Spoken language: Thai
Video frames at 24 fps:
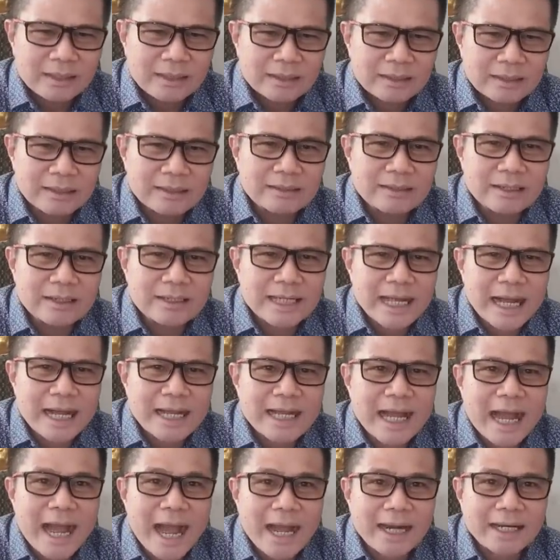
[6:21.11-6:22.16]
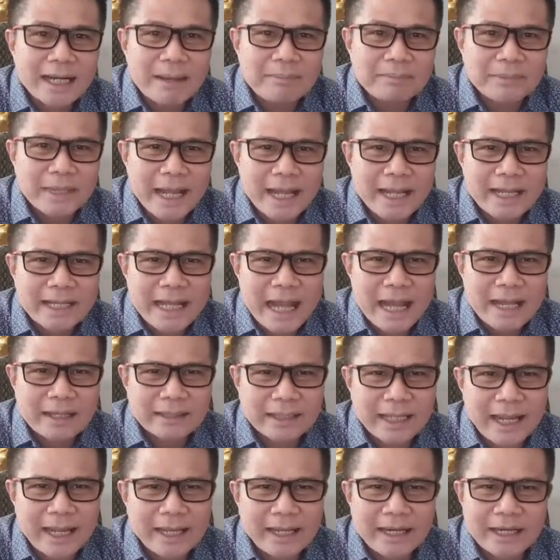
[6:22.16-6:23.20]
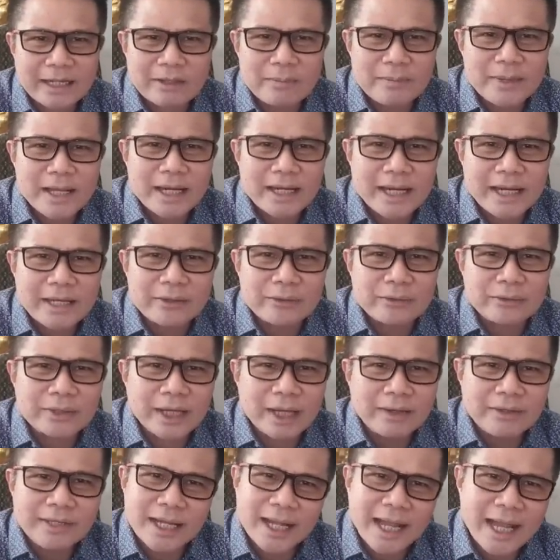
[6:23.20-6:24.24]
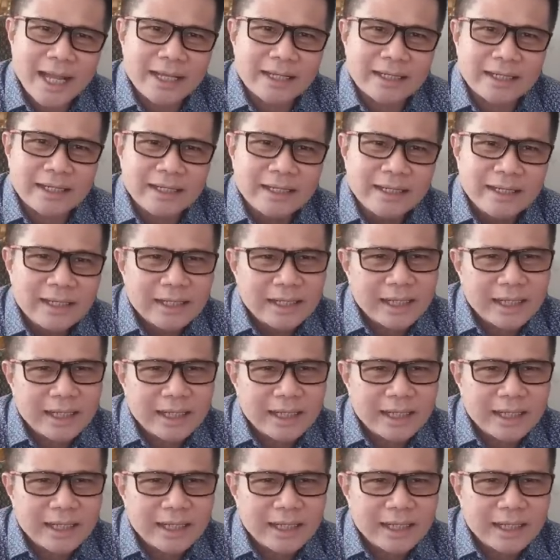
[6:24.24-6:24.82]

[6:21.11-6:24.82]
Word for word: กึ่งกึ่งกลางๆนะครับแทงกั๊กแทงอะไรต่อไม่อะไรอยู่เนี่ยเขายังให้เลย